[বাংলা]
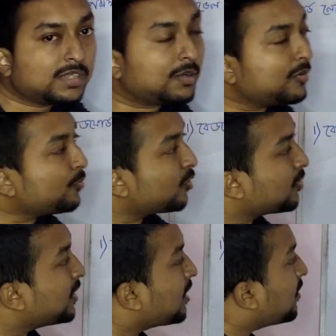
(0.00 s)
যেমন
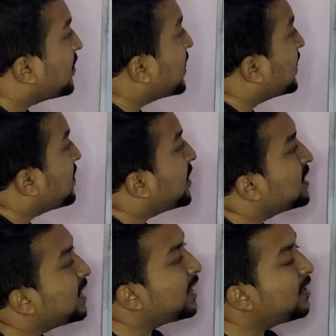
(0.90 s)
প্রথমে দেখো আমরা দেখতে
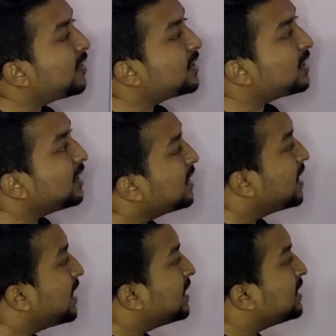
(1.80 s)
পাচ্ছি এখানে রয়েছে কি
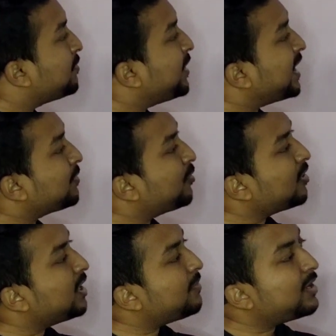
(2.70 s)
যে
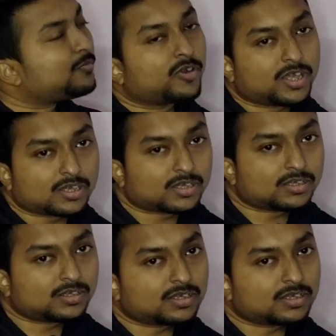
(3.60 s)
বেডফোর্ড লেভেল পরীক্ষা